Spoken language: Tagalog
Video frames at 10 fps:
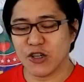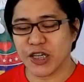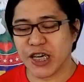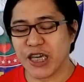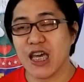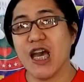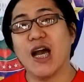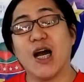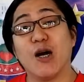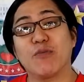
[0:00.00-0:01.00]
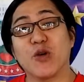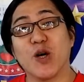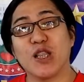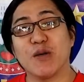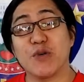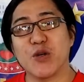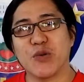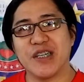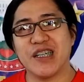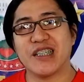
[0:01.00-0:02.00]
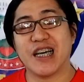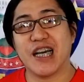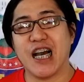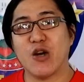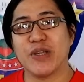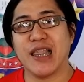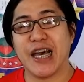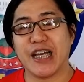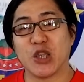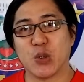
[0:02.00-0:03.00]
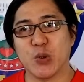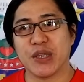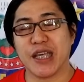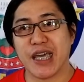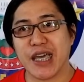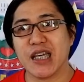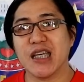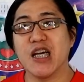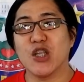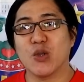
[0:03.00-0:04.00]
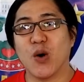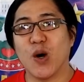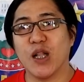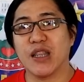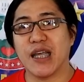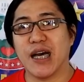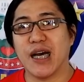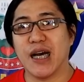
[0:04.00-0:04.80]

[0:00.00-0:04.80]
Okay. Um, to all the viewers, I, I would like to thank to all the